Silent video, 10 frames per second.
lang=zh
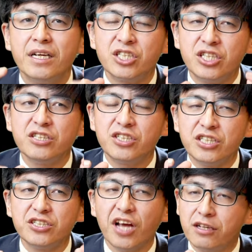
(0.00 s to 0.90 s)
圣
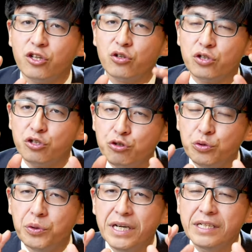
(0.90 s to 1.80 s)
经讲到的
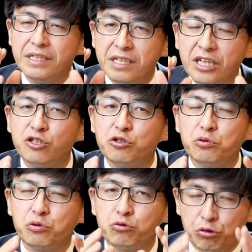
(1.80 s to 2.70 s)
救恩得
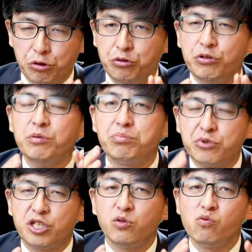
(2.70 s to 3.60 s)
救，绝对不
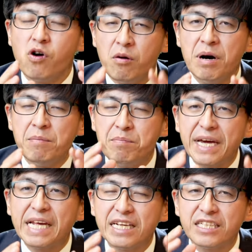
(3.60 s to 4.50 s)
是我们
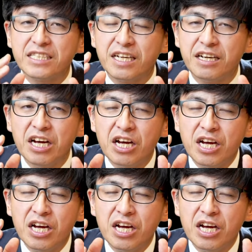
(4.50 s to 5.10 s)
被那些